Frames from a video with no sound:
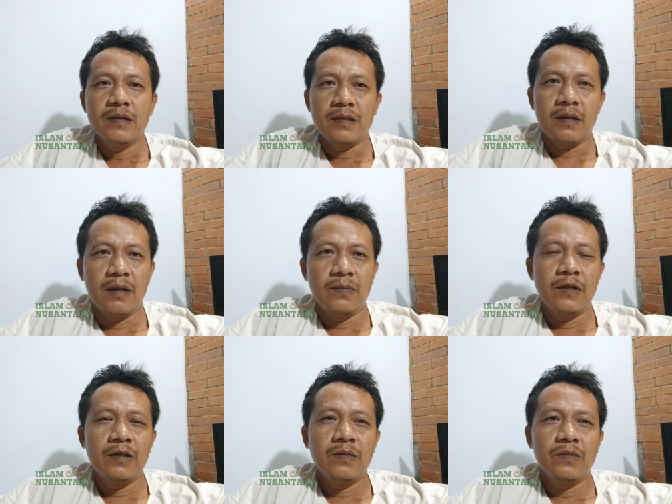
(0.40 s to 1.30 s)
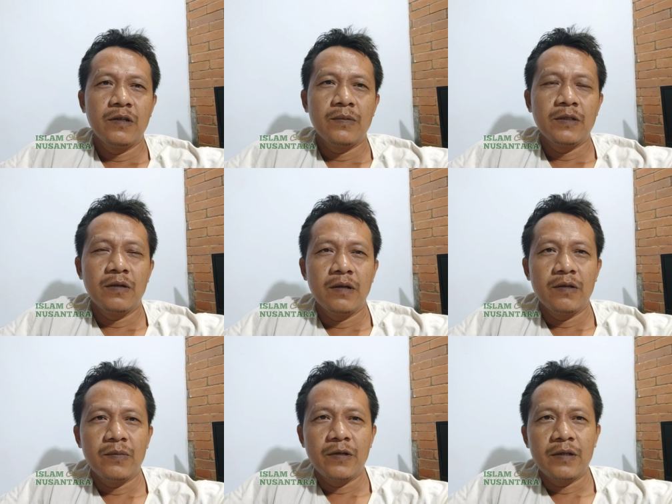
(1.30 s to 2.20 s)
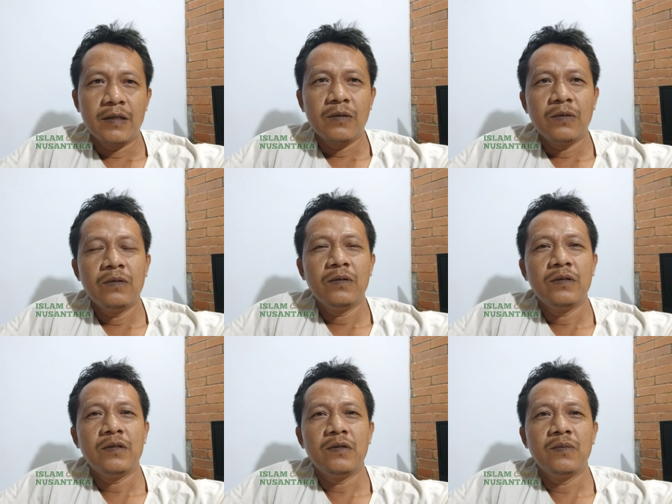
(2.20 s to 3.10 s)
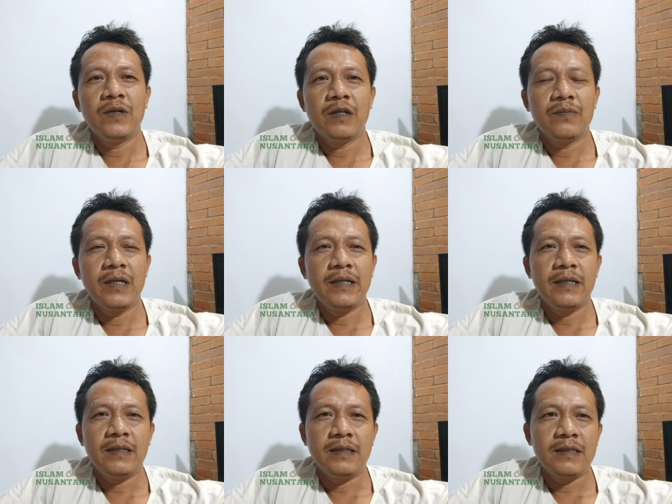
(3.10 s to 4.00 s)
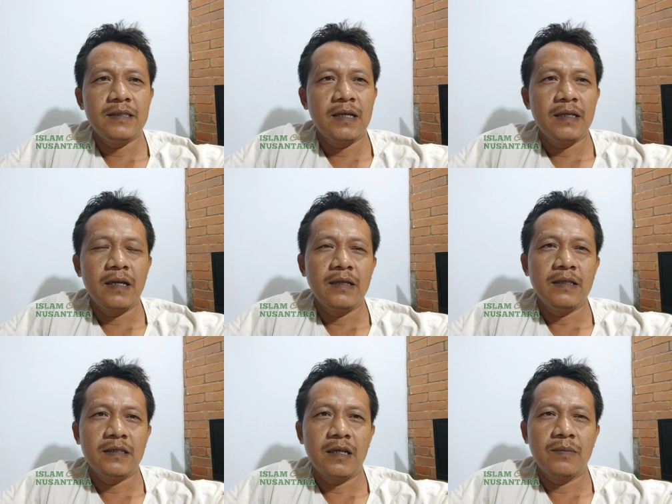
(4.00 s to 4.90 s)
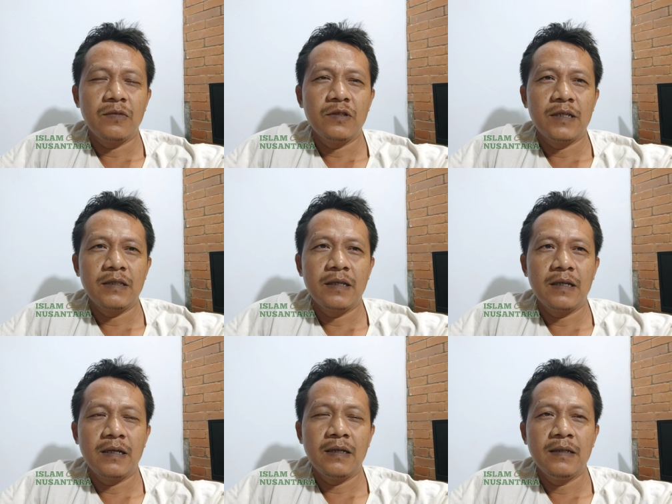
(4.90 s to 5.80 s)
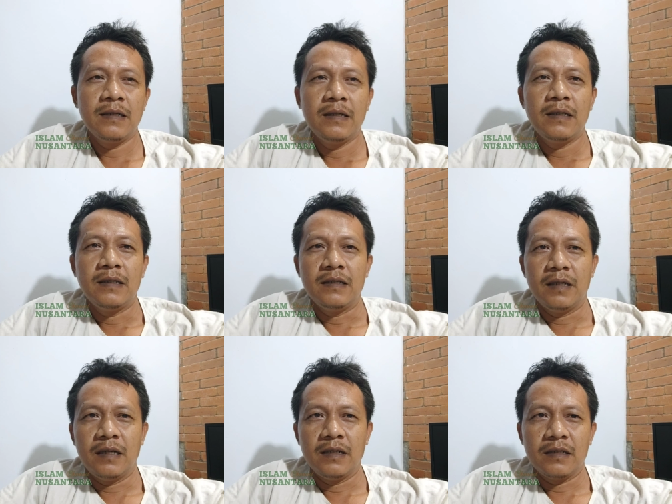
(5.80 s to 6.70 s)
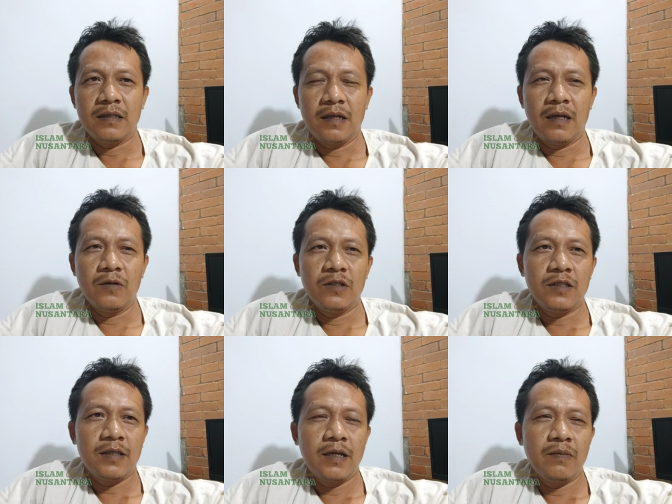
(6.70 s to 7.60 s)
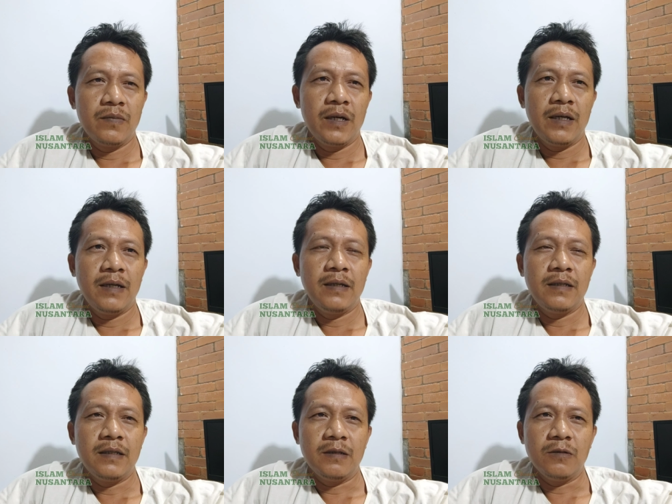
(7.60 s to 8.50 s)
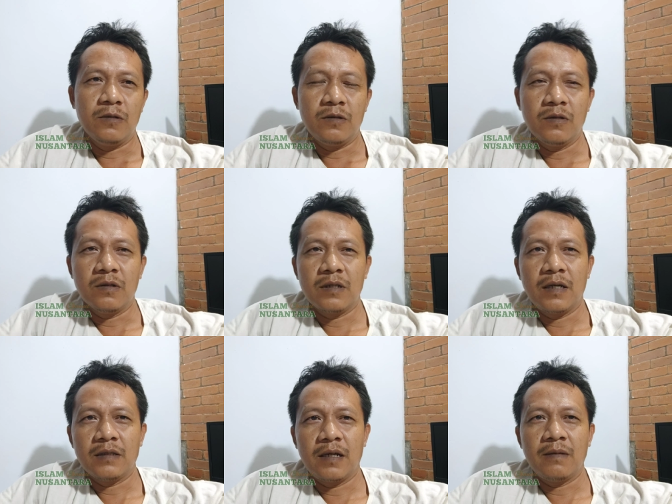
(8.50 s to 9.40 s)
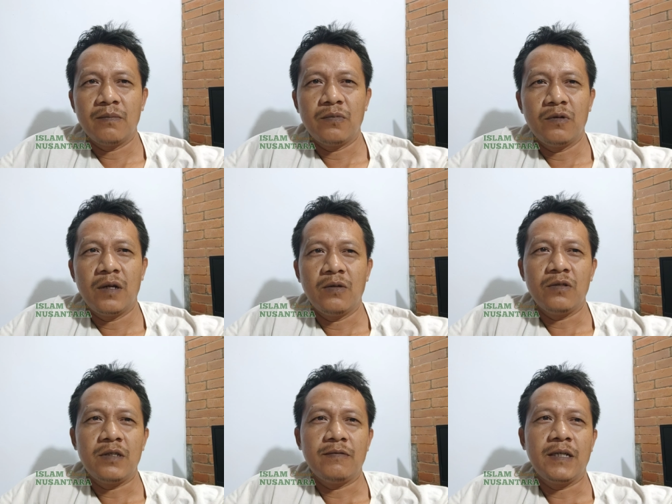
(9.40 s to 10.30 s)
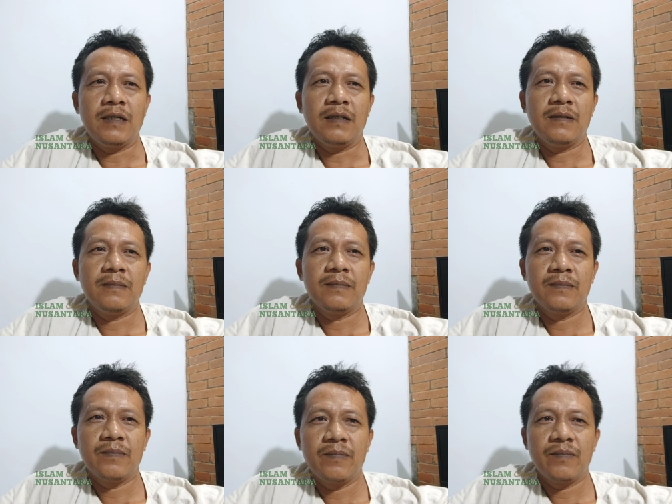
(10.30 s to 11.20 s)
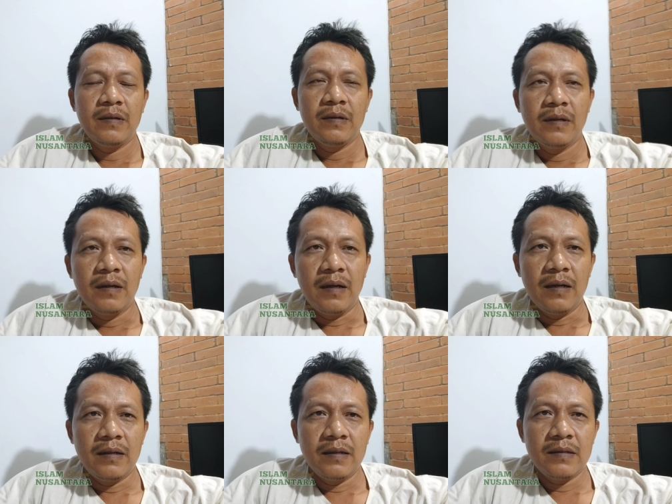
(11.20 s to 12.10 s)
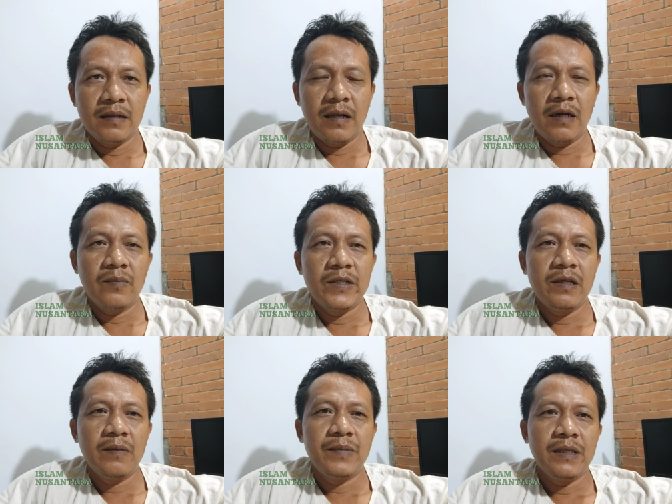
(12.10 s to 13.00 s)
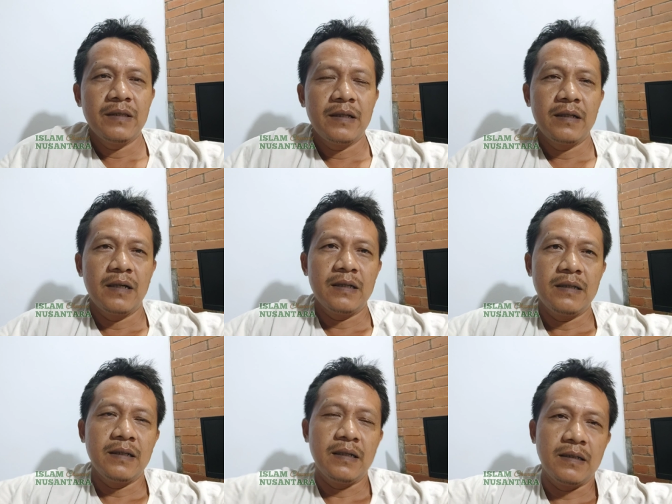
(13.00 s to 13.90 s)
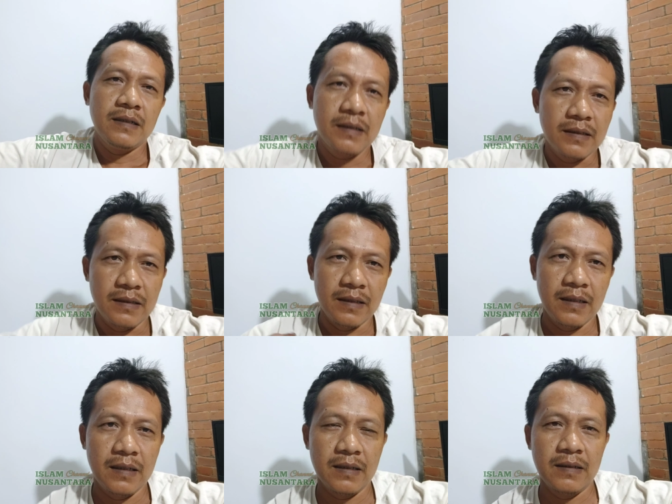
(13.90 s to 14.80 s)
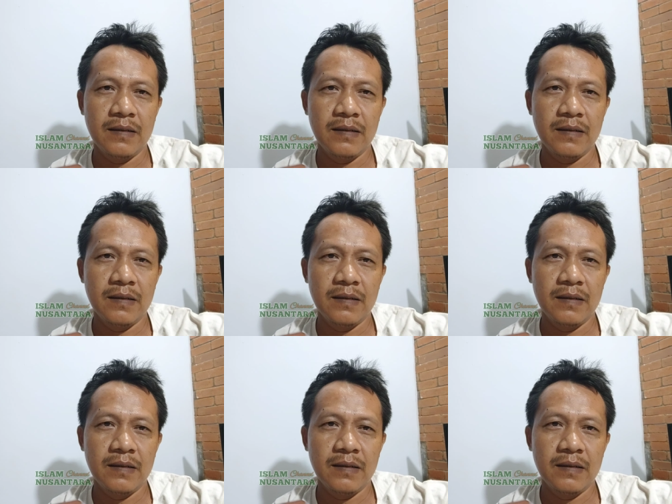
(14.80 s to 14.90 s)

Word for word: Assalamualaikum warahmatullahi wabarakatuh Jumpa kembali di channel Islam Nusantara Yang selalu standby di ujung selatan Pulau Jawa Ada channel namanya Benteng Akidah Yang